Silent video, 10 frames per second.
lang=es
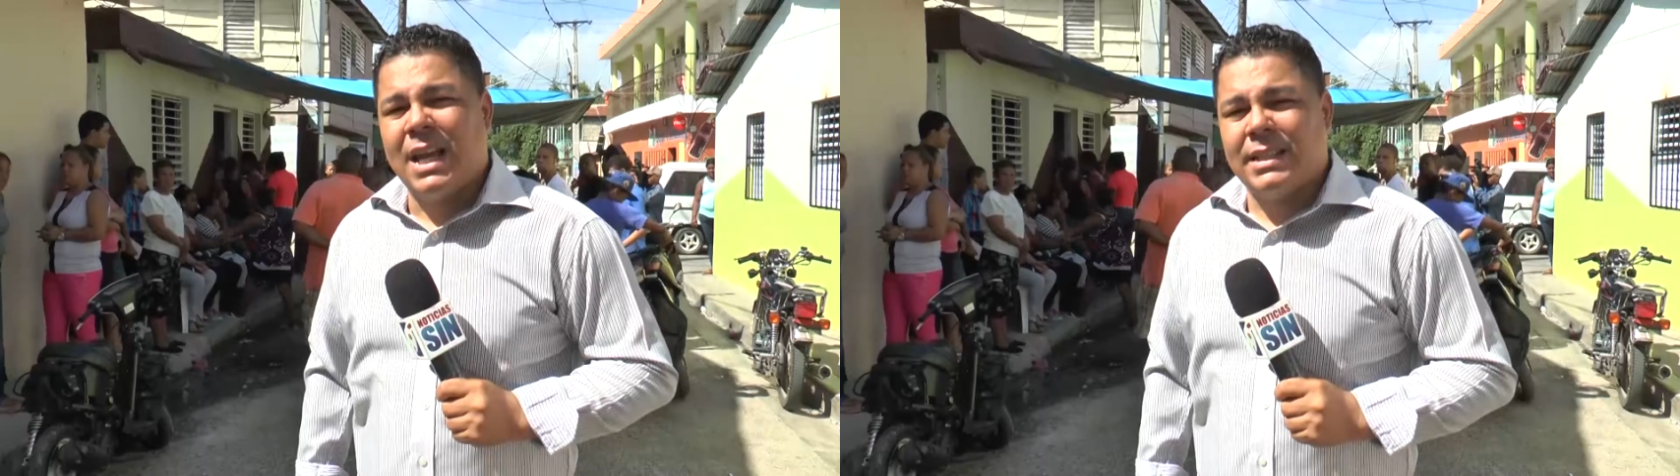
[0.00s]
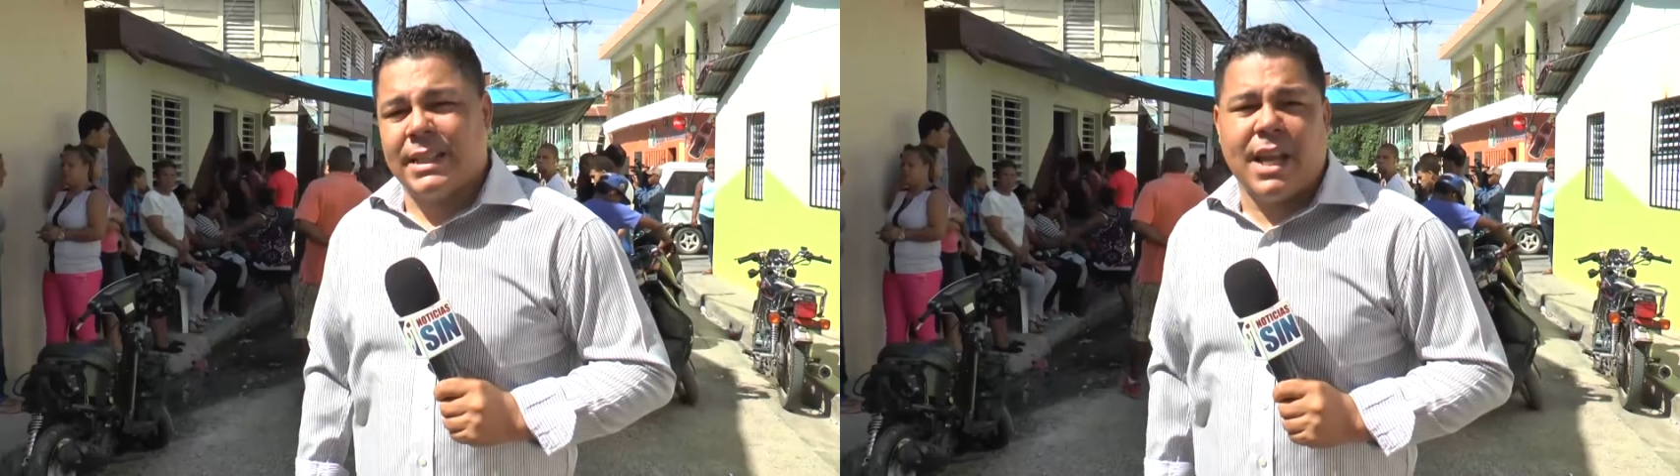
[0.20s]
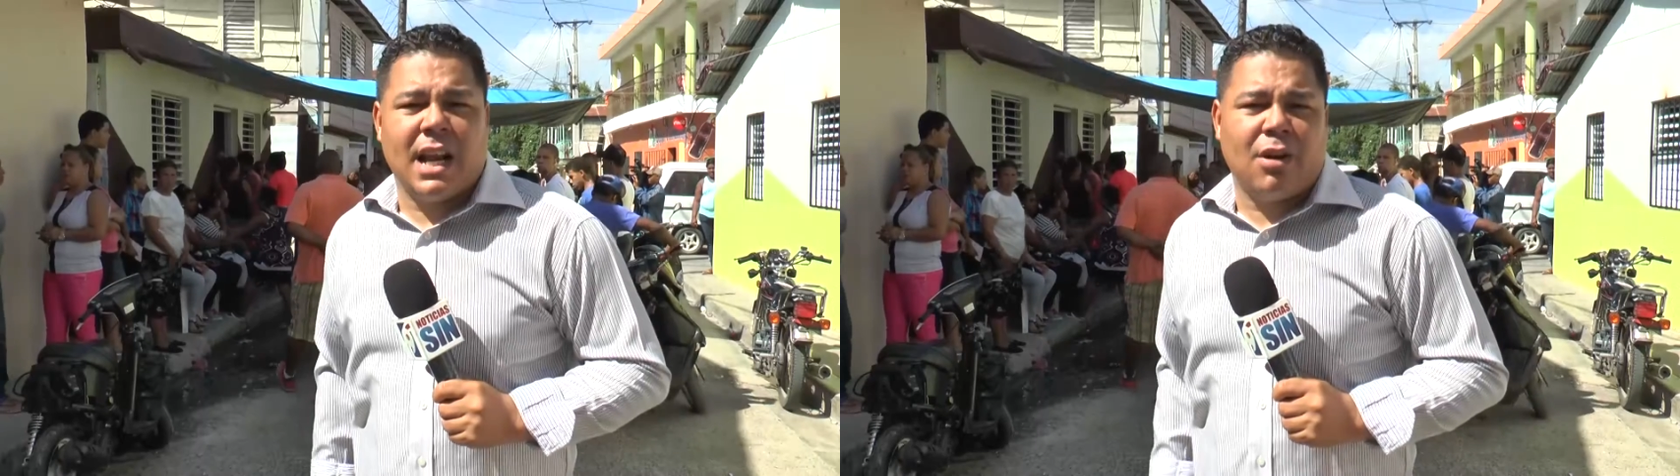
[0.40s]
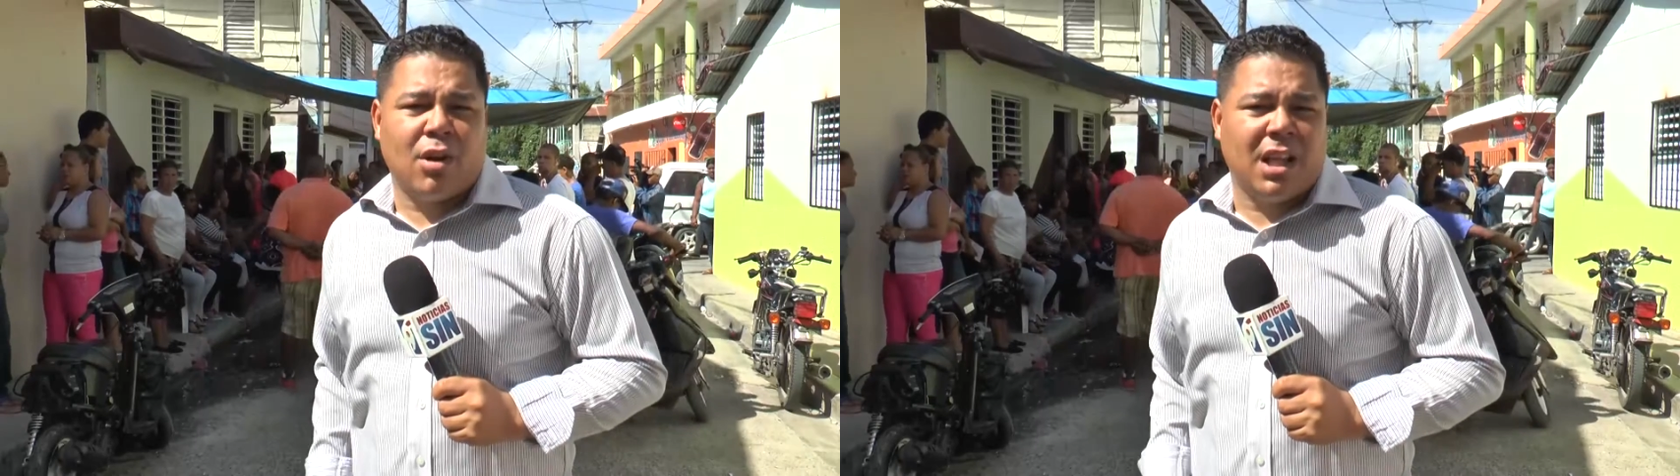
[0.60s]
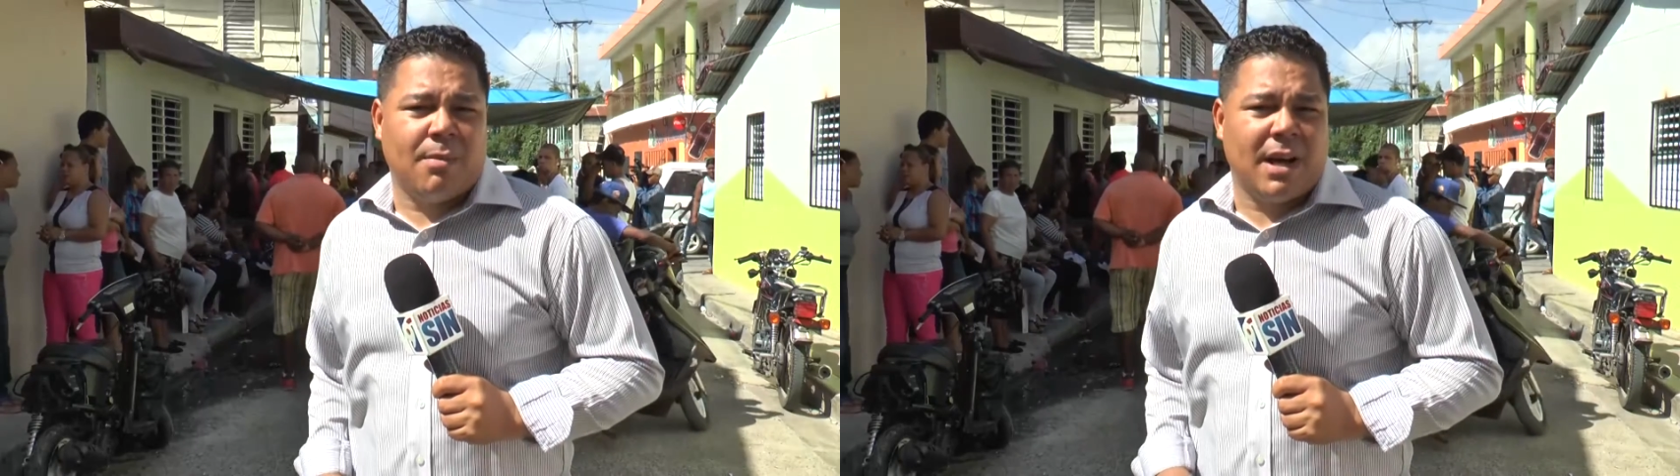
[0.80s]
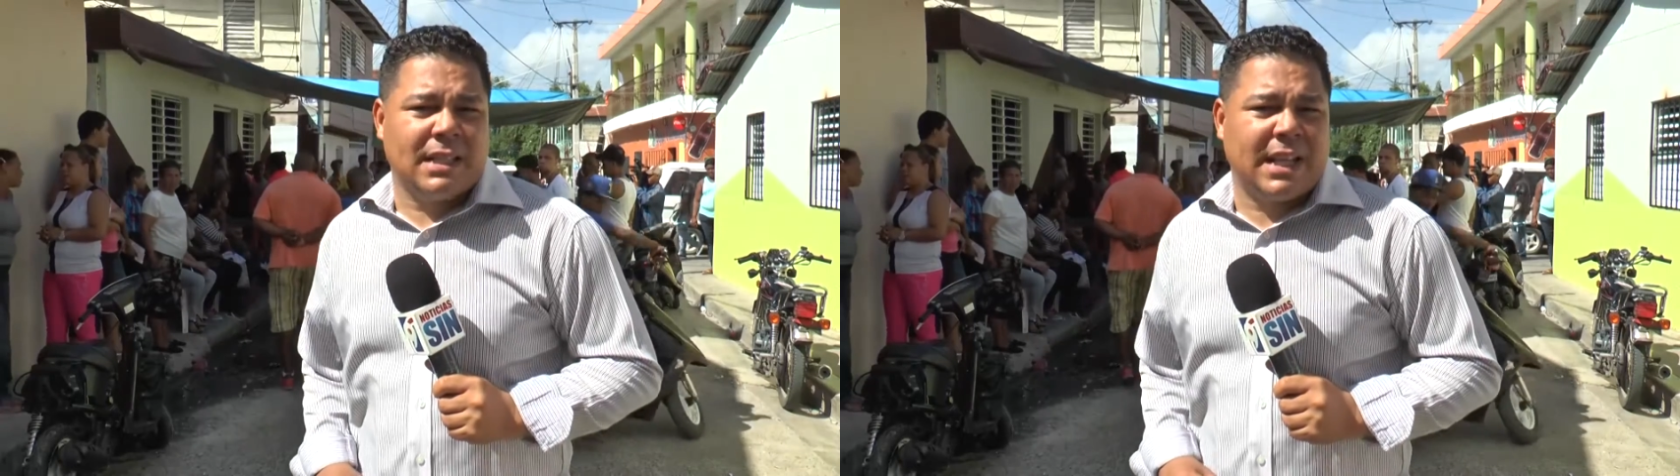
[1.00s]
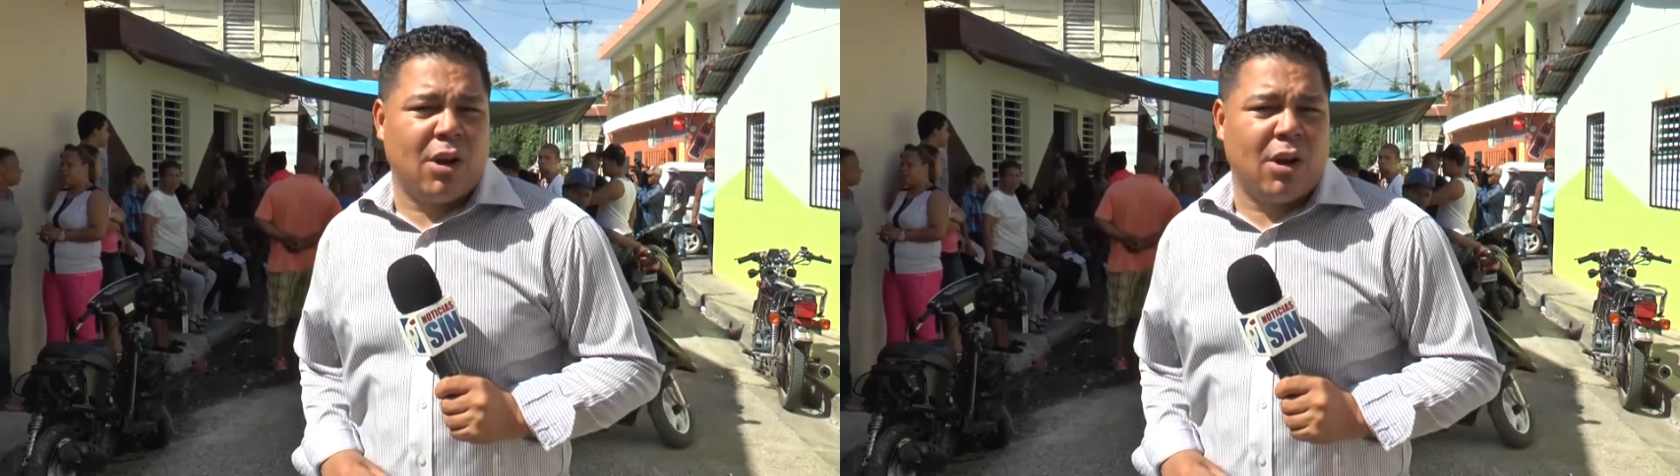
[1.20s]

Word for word: Señalaron además que